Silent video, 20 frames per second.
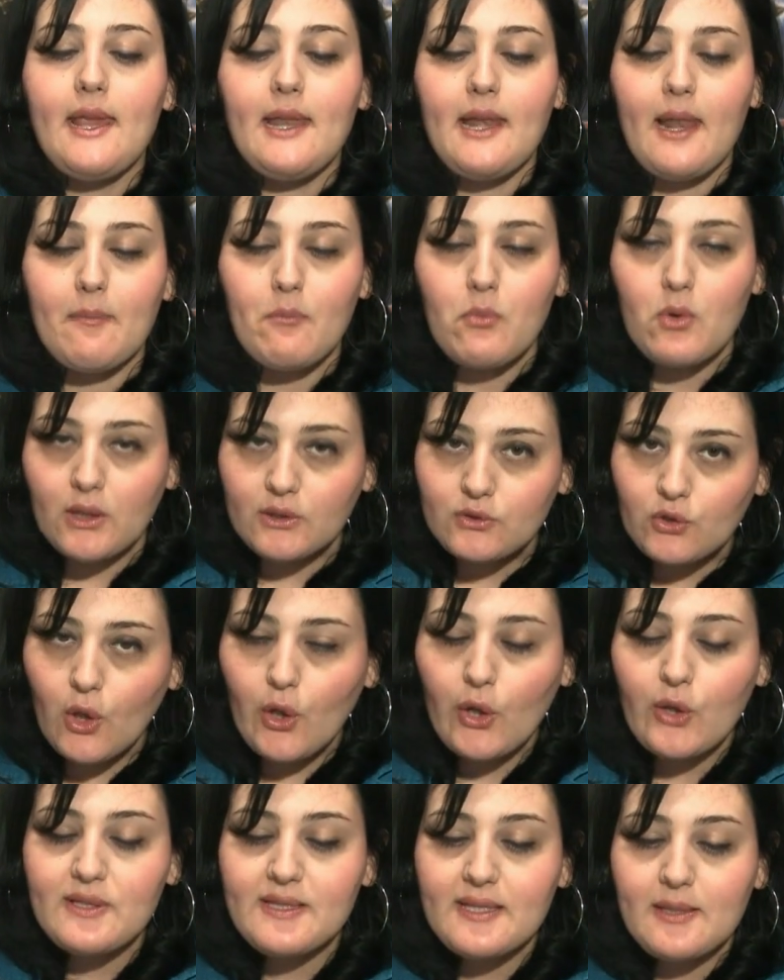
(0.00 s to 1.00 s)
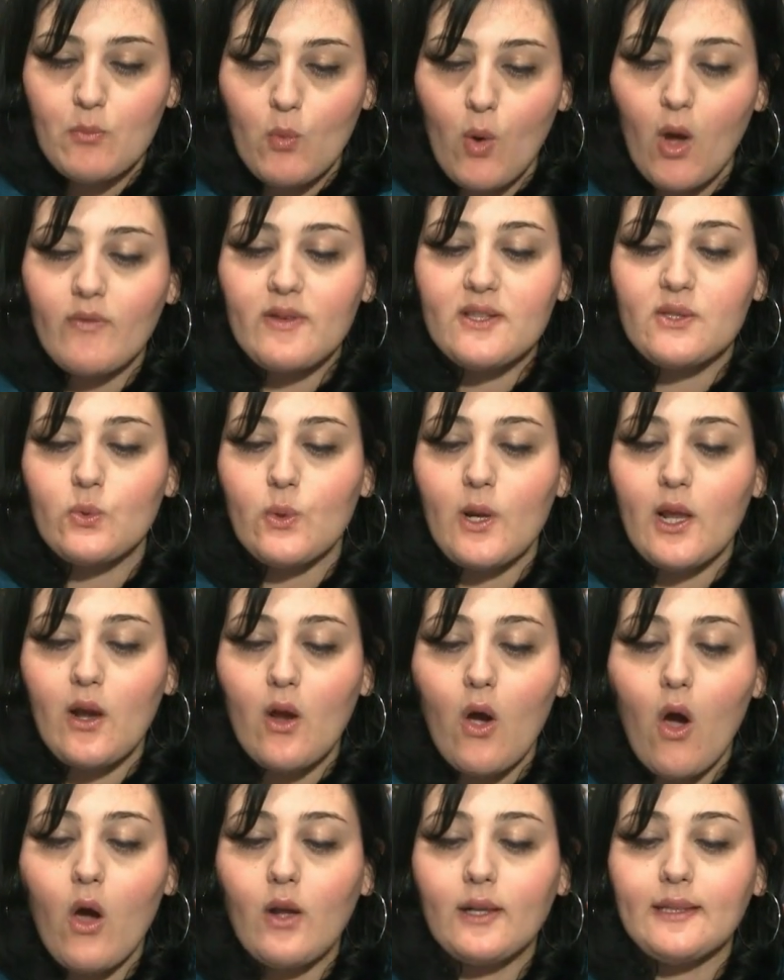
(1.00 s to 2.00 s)
Il laboratorio si muove sulle
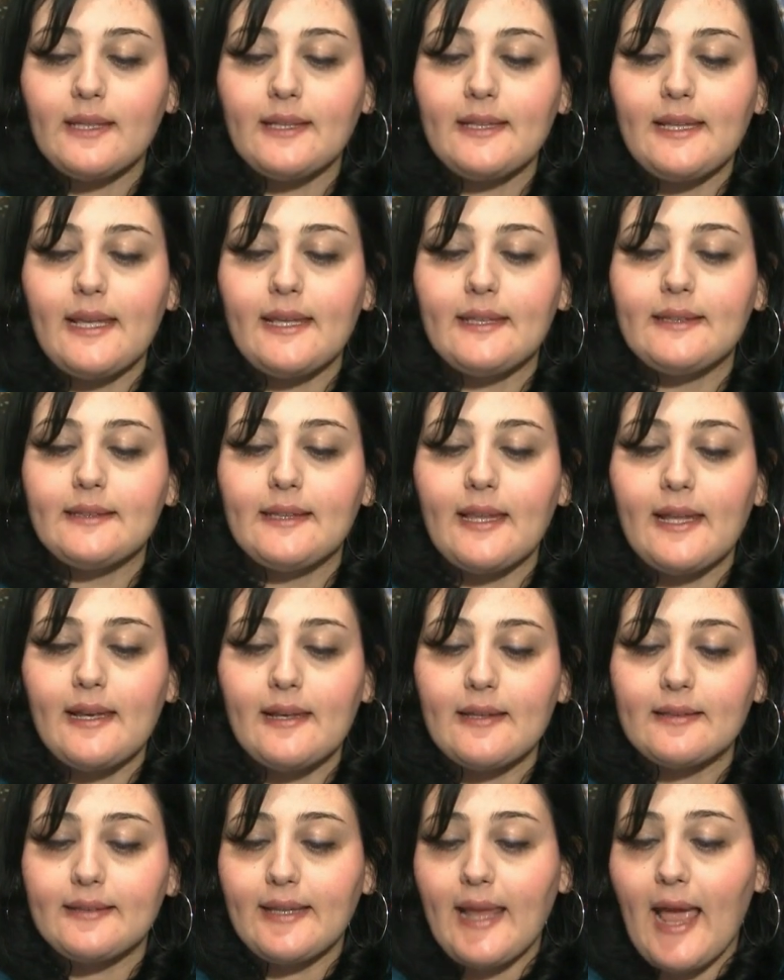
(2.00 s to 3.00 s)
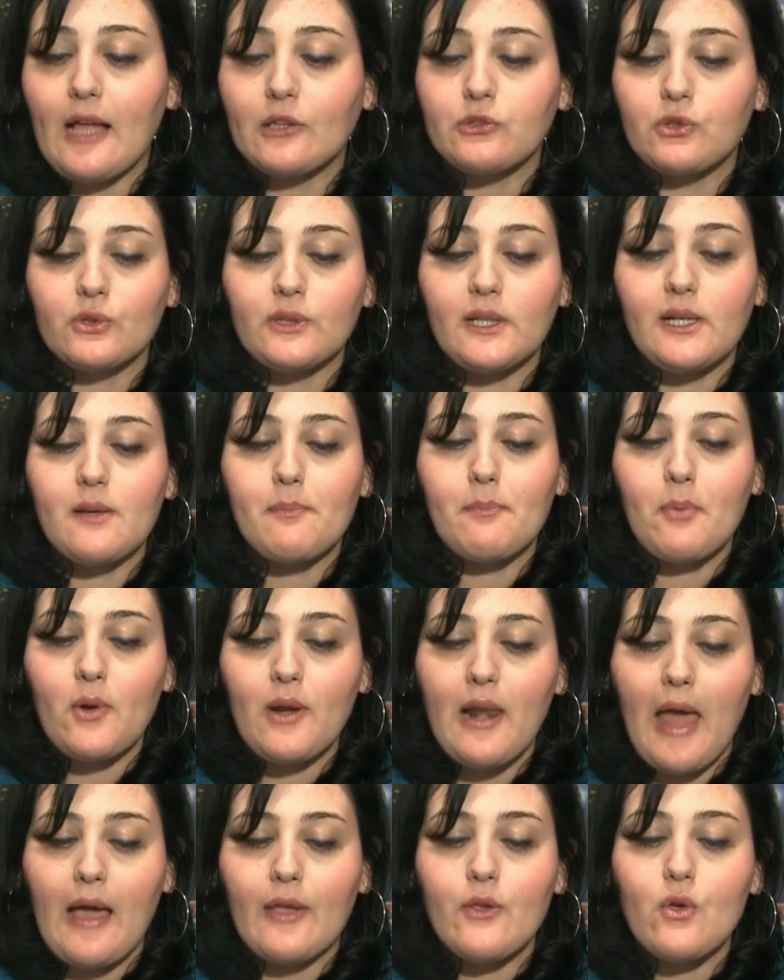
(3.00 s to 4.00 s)
corde dei, del Teatro del
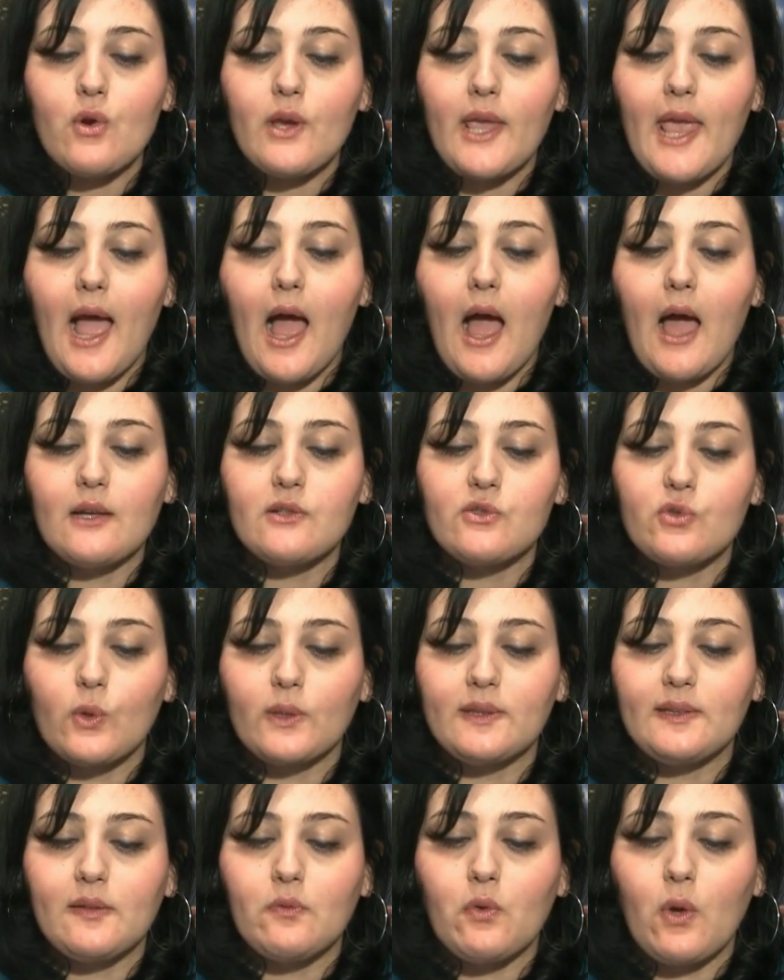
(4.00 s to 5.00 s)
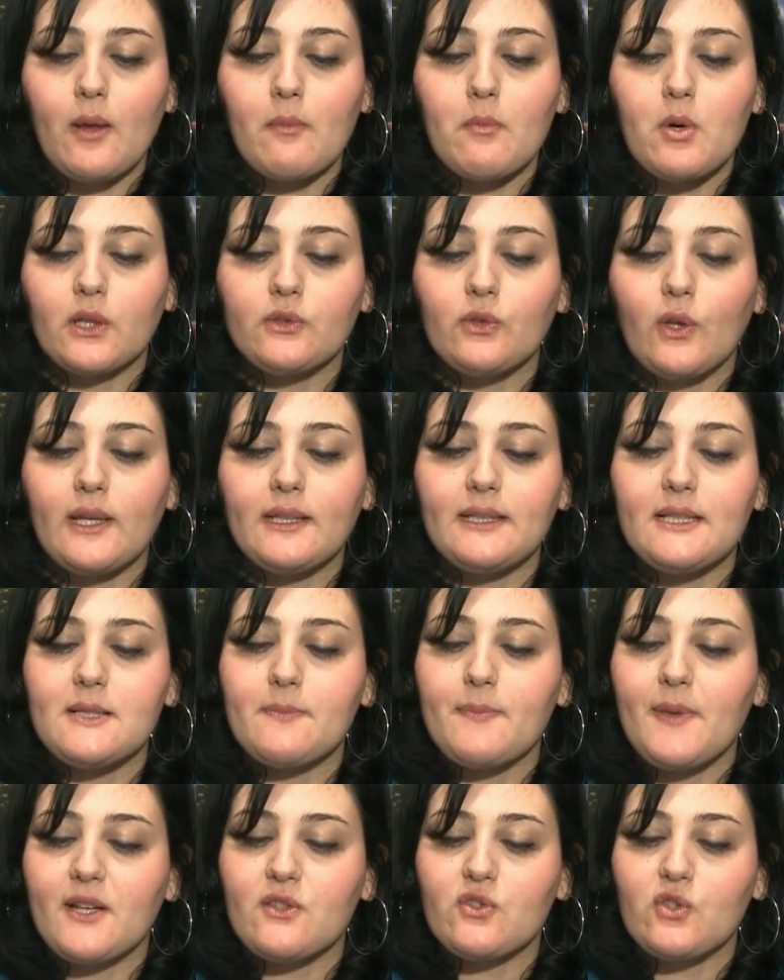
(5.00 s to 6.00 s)
Pollaio che ha al suo attivo laboratori di
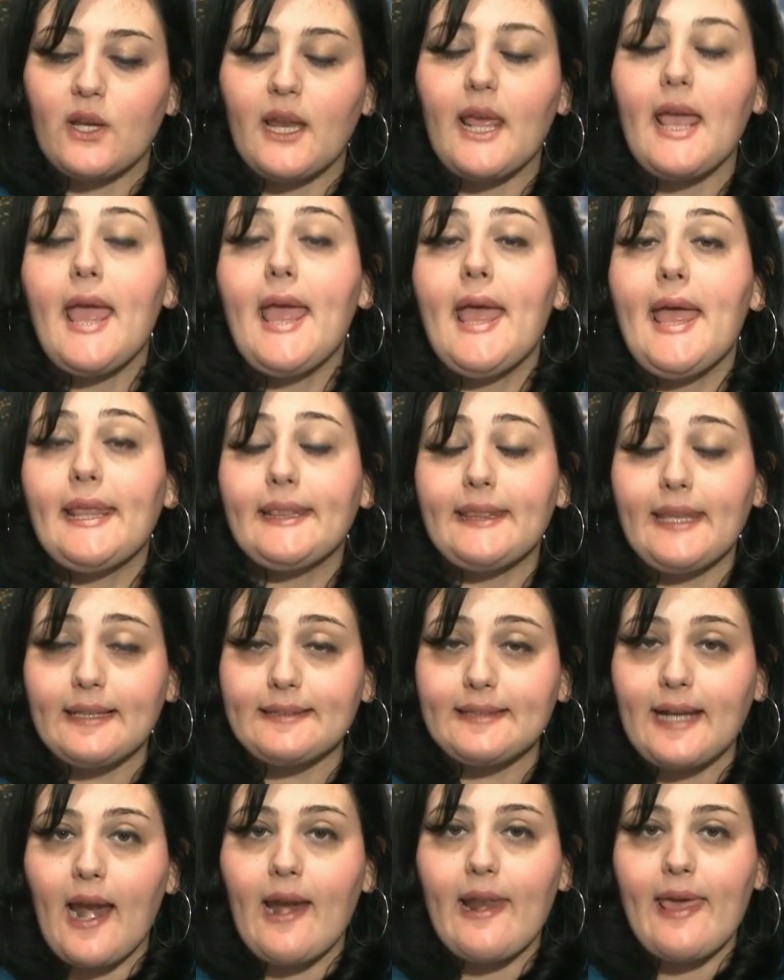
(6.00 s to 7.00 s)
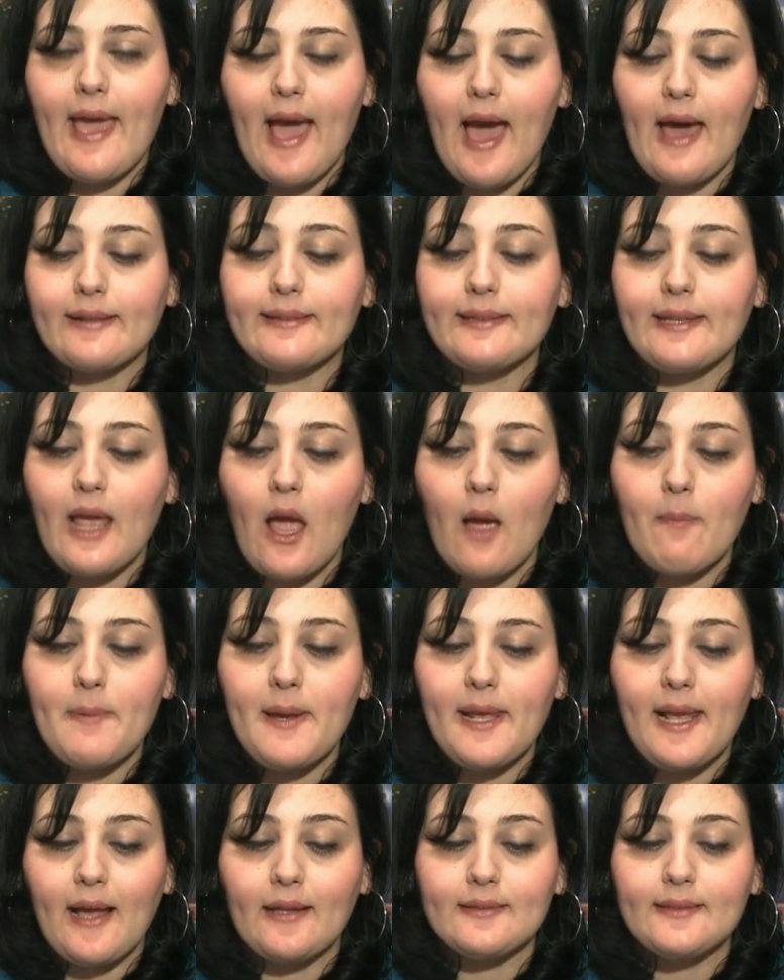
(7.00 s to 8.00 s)
ispirazione teatrale, arti
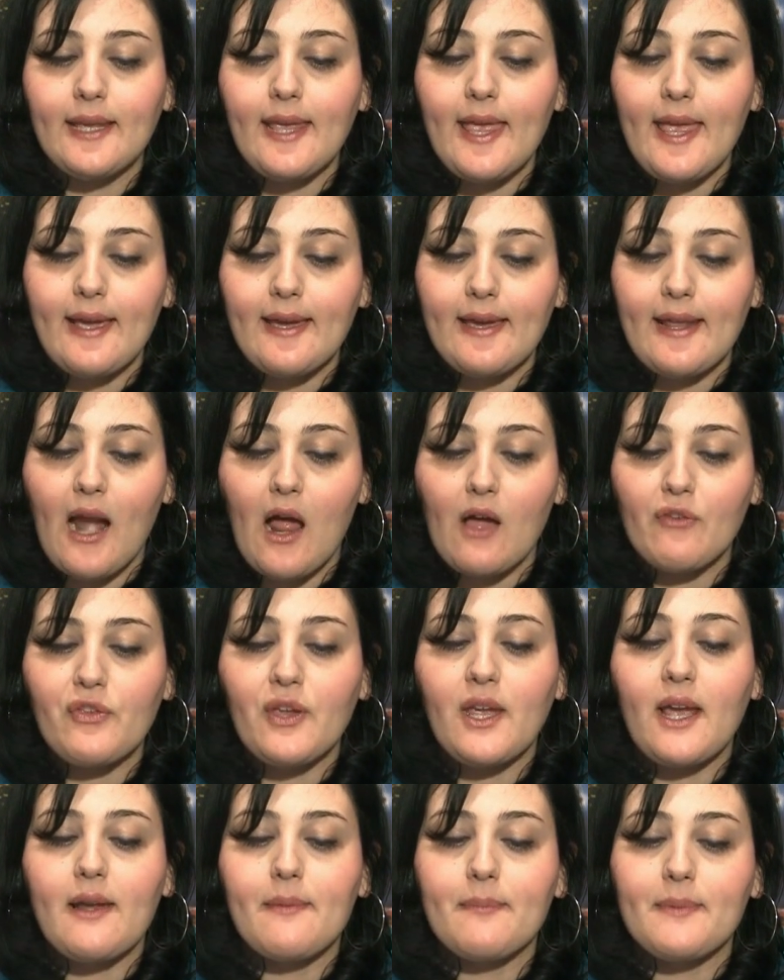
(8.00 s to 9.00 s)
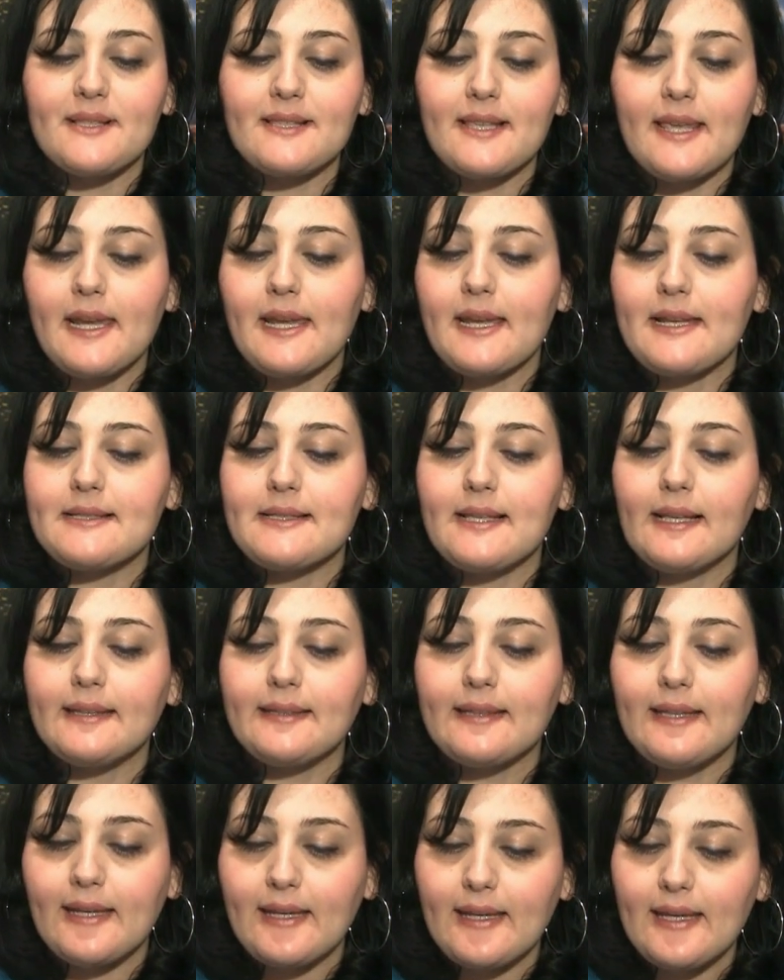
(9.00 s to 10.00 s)
applicate e grafica. Le mascherine
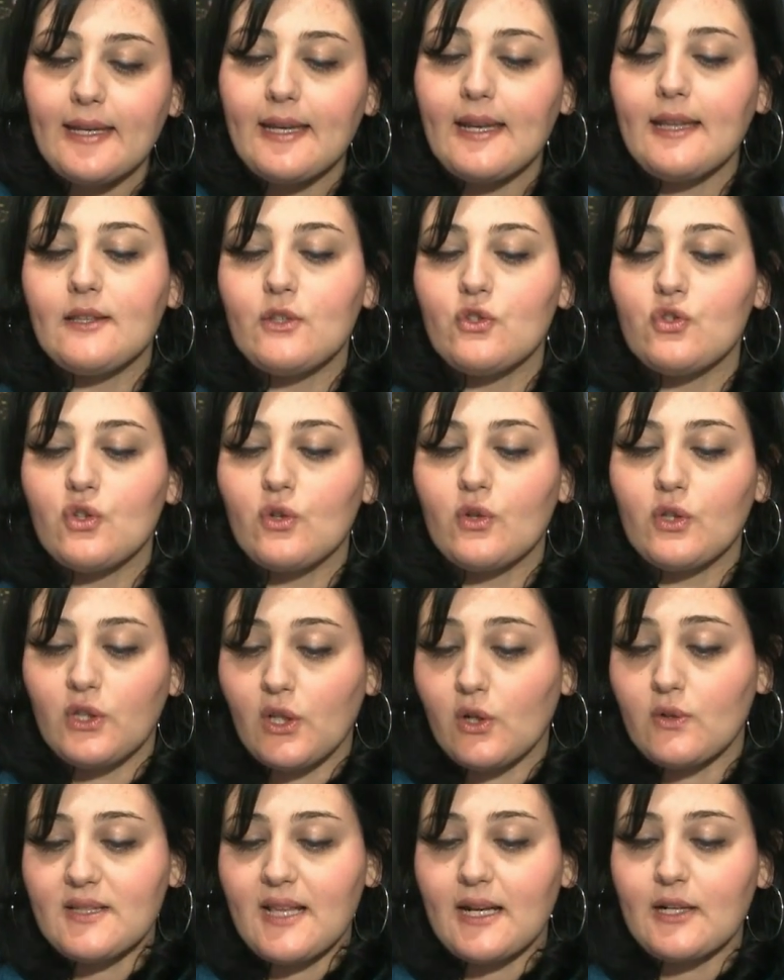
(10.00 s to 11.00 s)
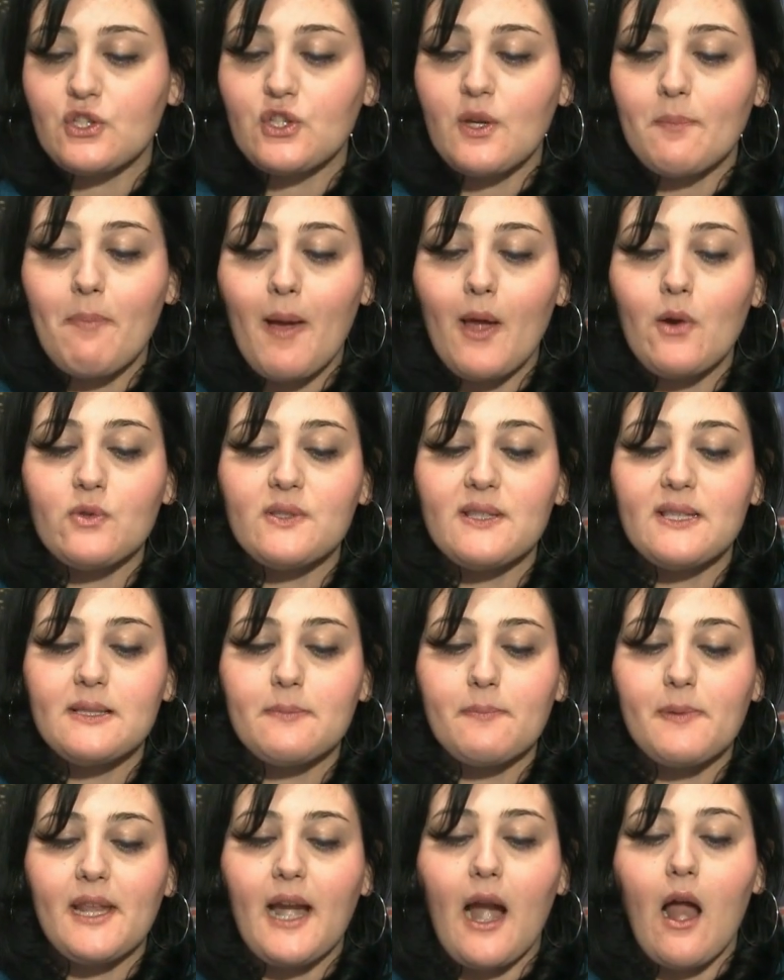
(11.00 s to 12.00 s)
salterine di, Gio, di Rosana Giampaolo si
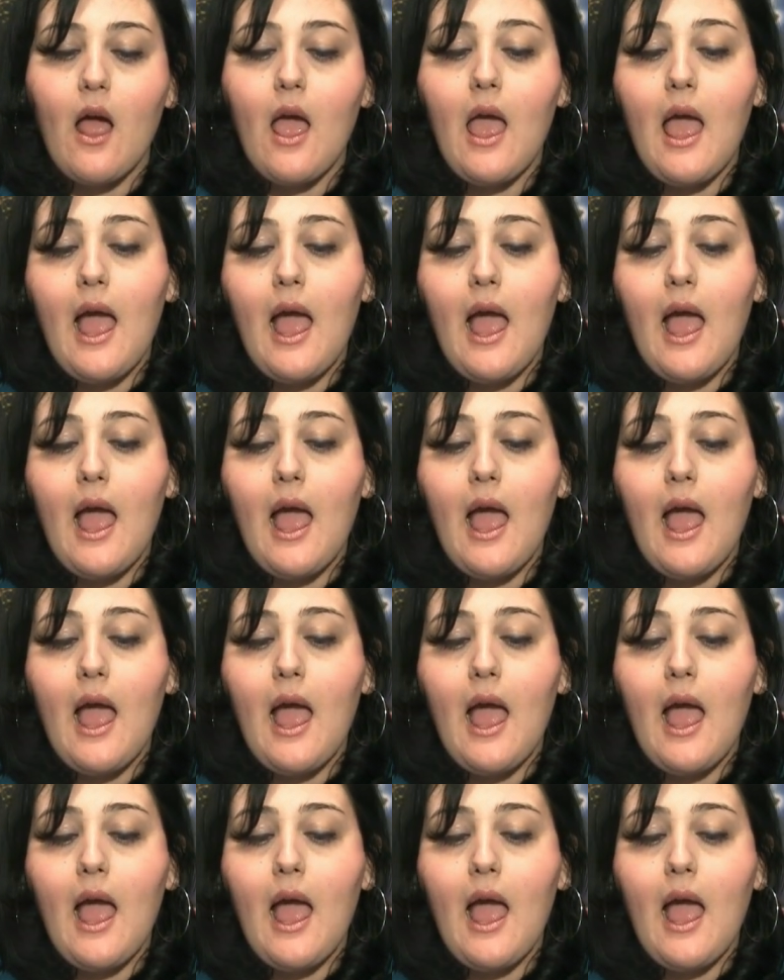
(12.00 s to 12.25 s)
ispira